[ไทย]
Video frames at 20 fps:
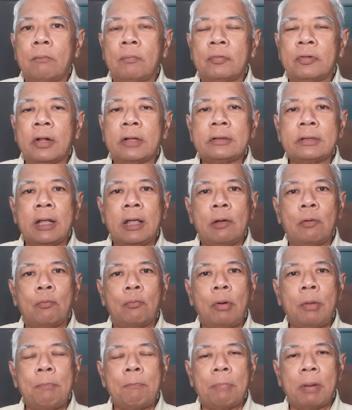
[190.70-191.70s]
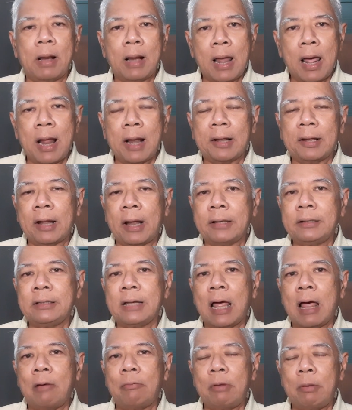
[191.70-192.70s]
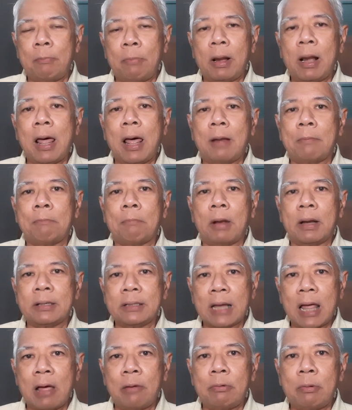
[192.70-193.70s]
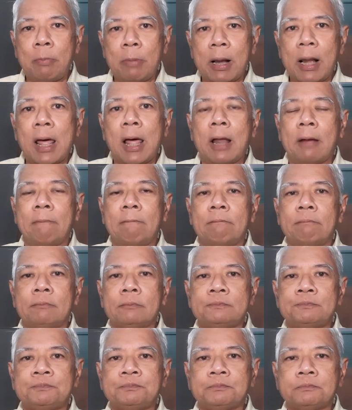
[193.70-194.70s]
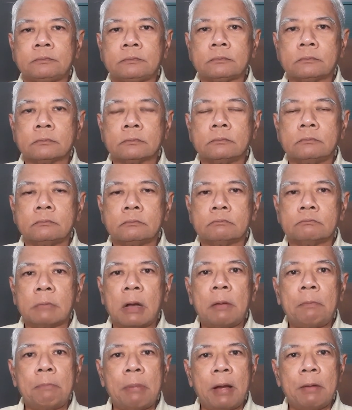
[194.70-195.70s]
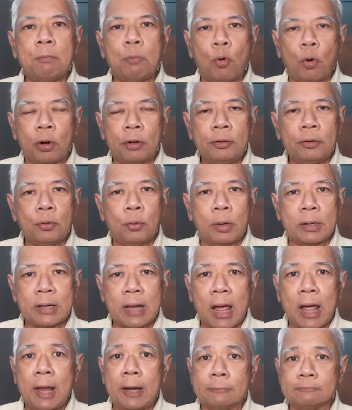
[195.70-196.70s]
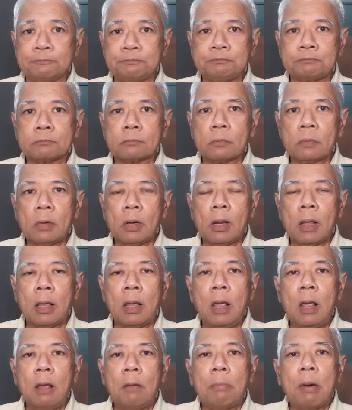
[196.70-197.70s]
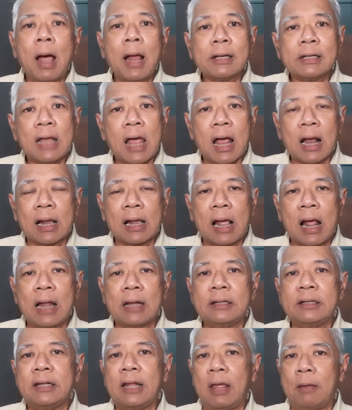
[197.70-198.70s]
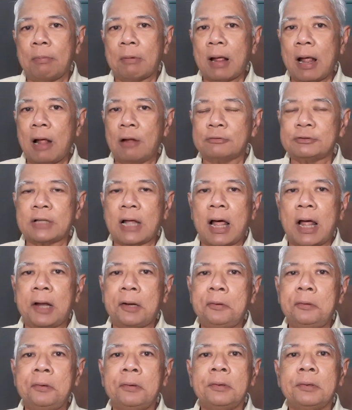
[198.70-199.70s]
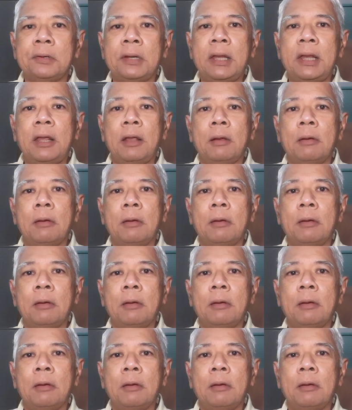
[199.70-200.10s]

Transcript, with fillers: สติวิปลาสสัญญาวิปลาสปัญญาวิปลาสมันเป็นผลส่วนใหญ่มาจากการเสพข่าวสารที่